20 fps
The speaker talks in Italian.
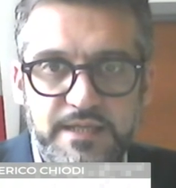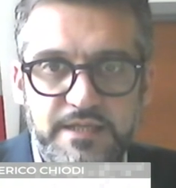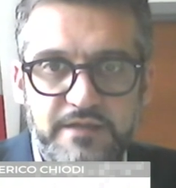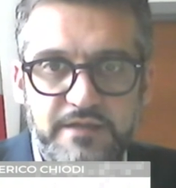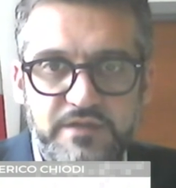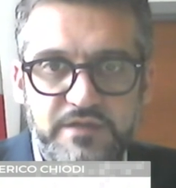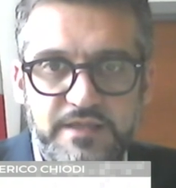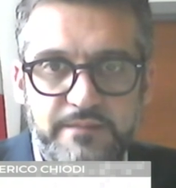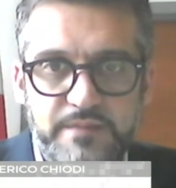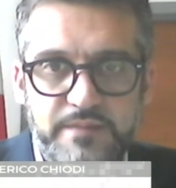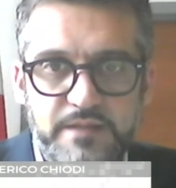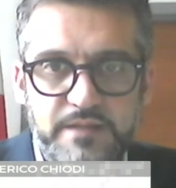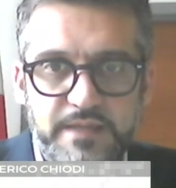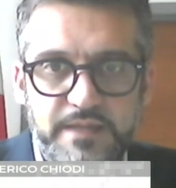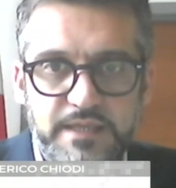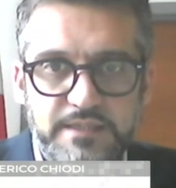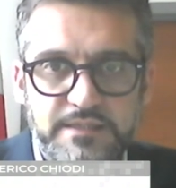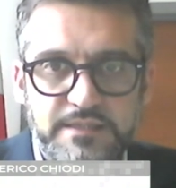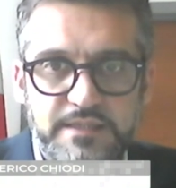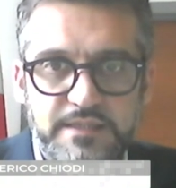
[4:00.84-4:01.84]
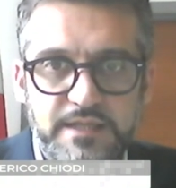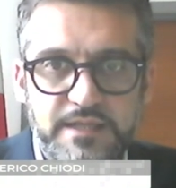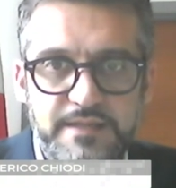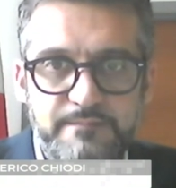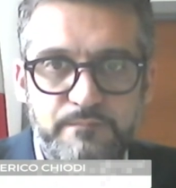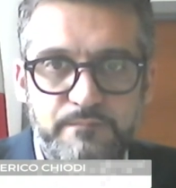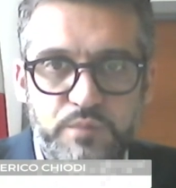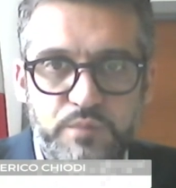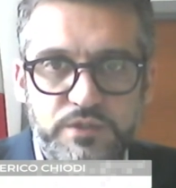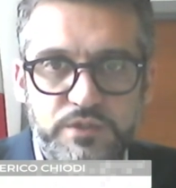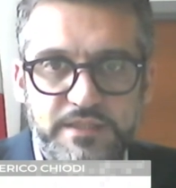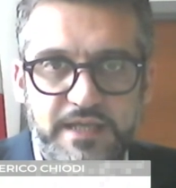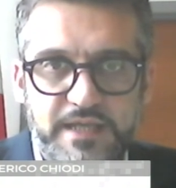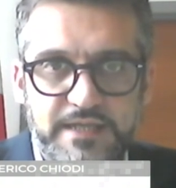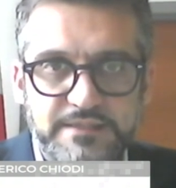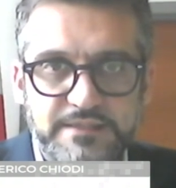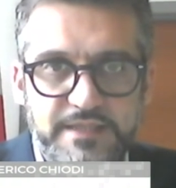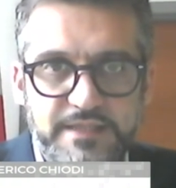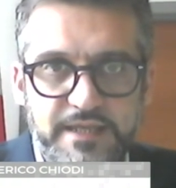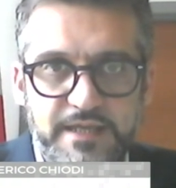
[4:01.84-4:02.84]
inevitabilmente,
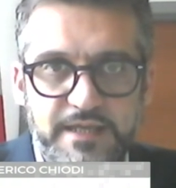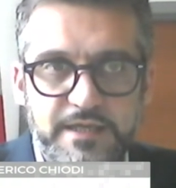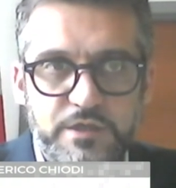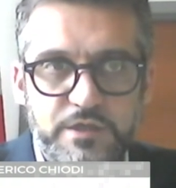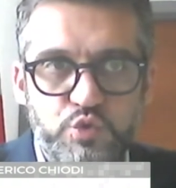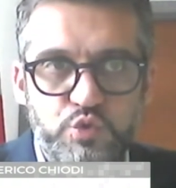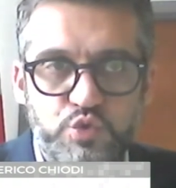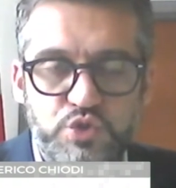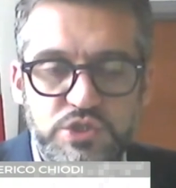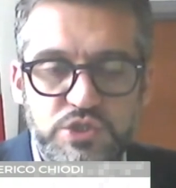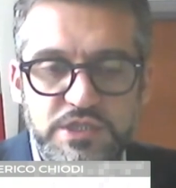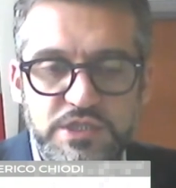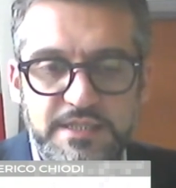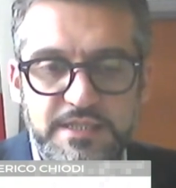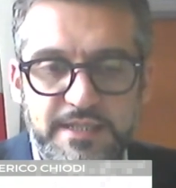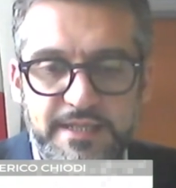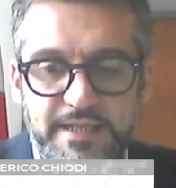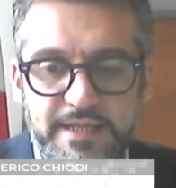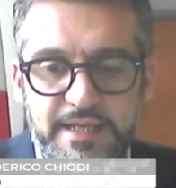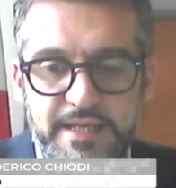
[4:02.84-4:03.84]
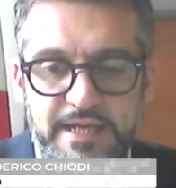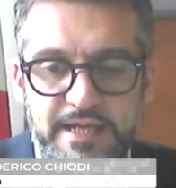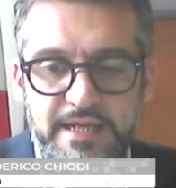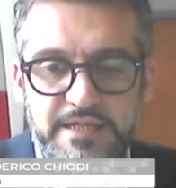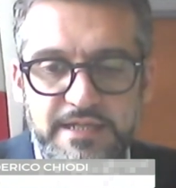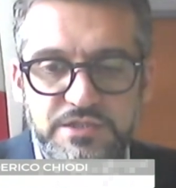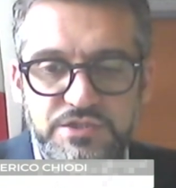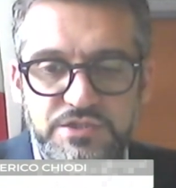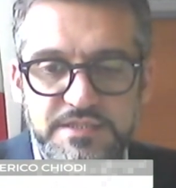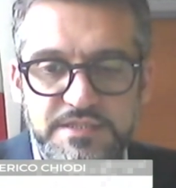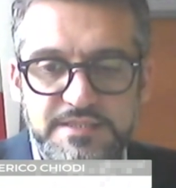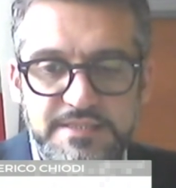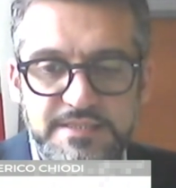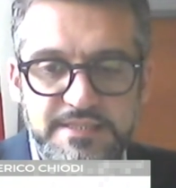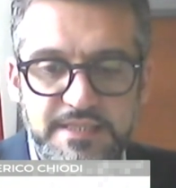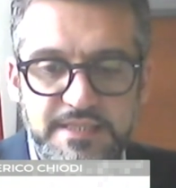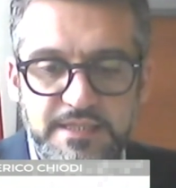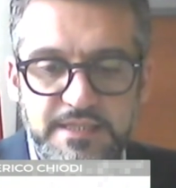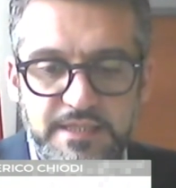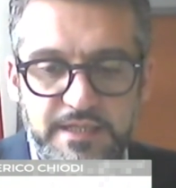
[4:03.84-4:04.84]
l'importante è riuscire a
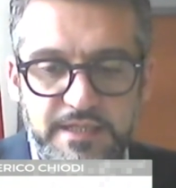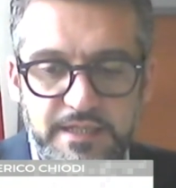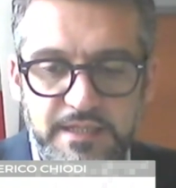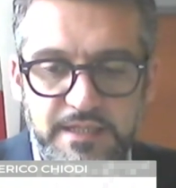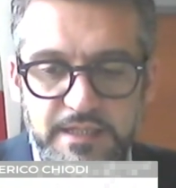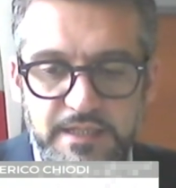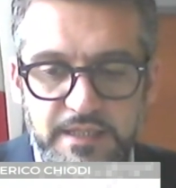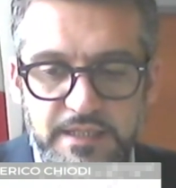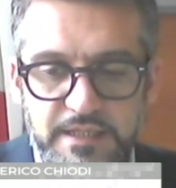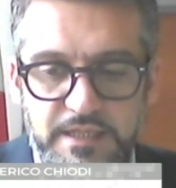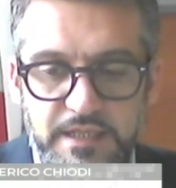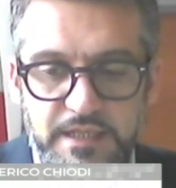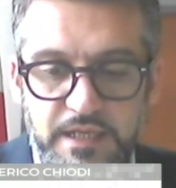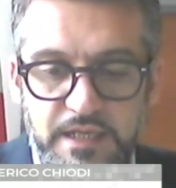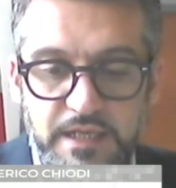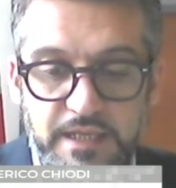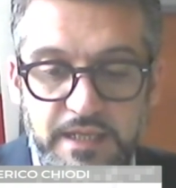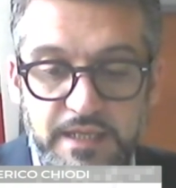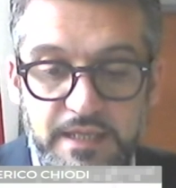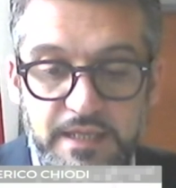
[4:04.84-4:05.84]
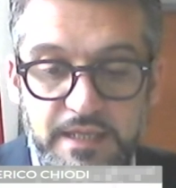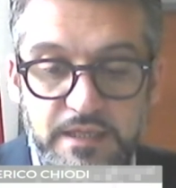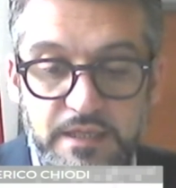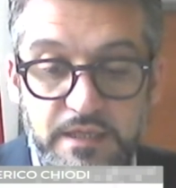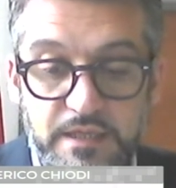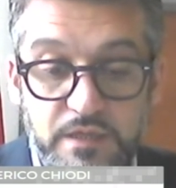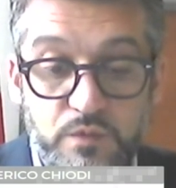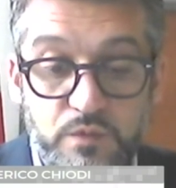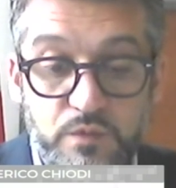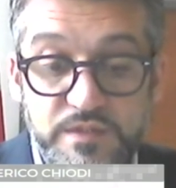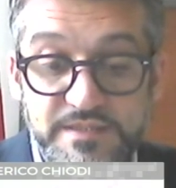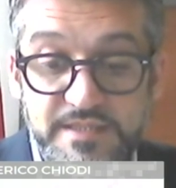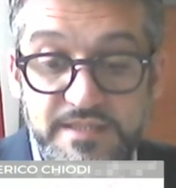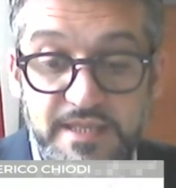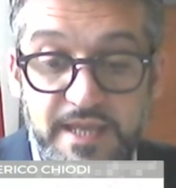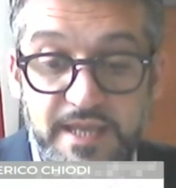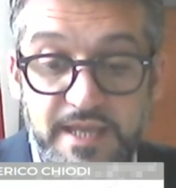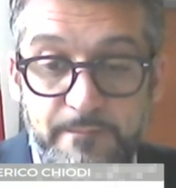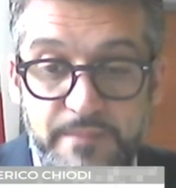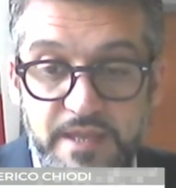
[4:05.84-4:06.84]
gestire le, eh,
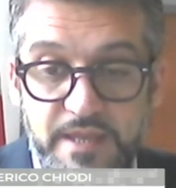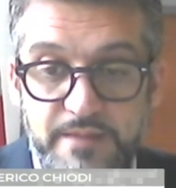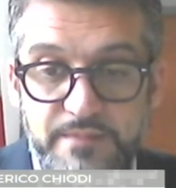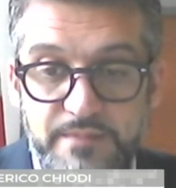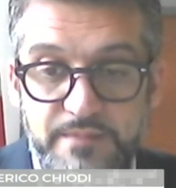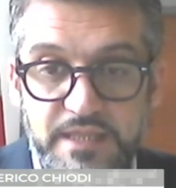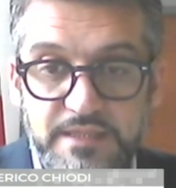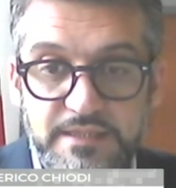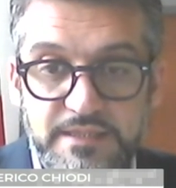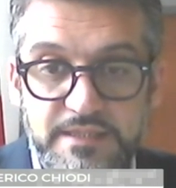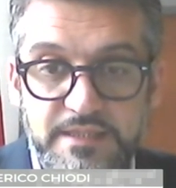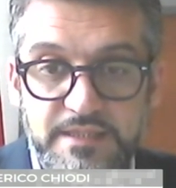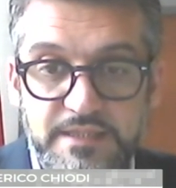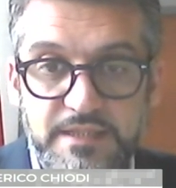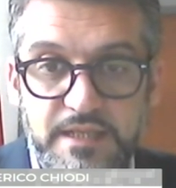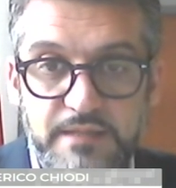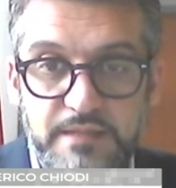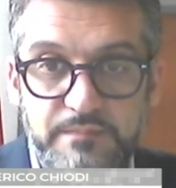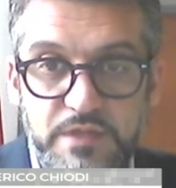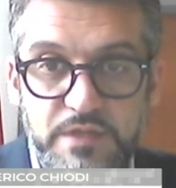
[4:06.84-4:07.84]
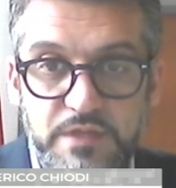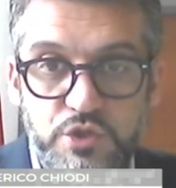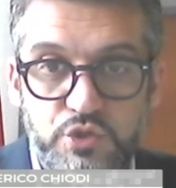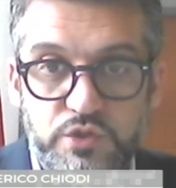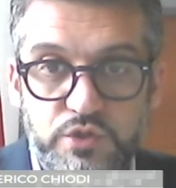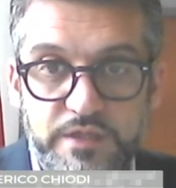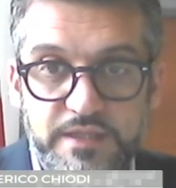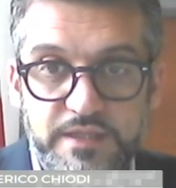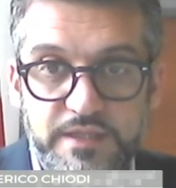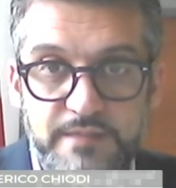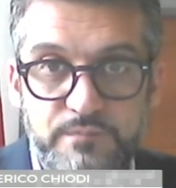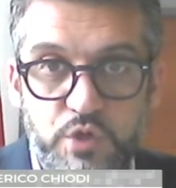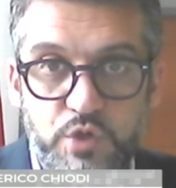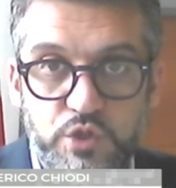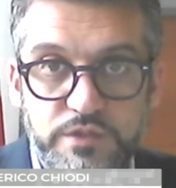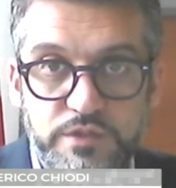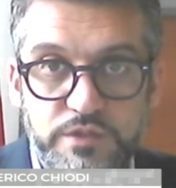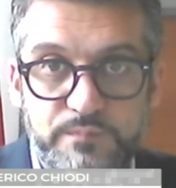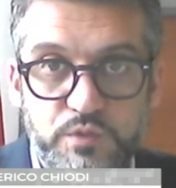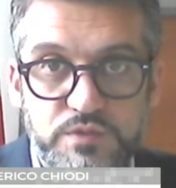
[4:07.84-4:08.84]
questi cambiamenti nel migliore dei
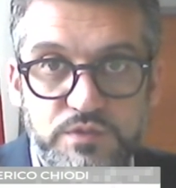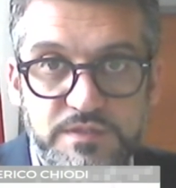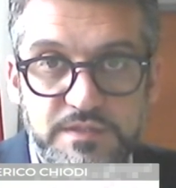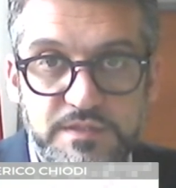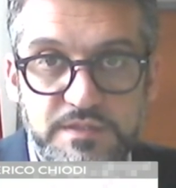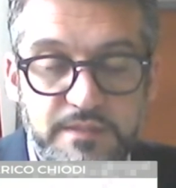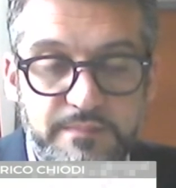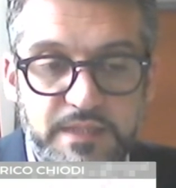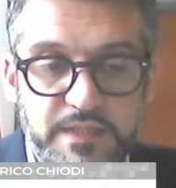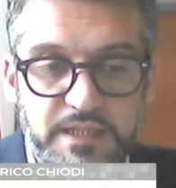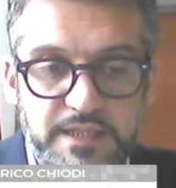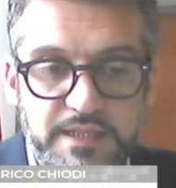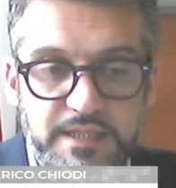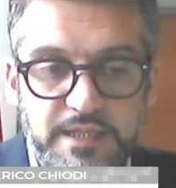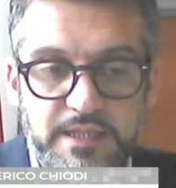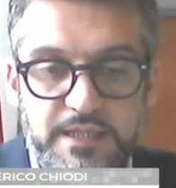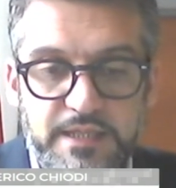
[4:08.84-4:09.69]
modi possibili.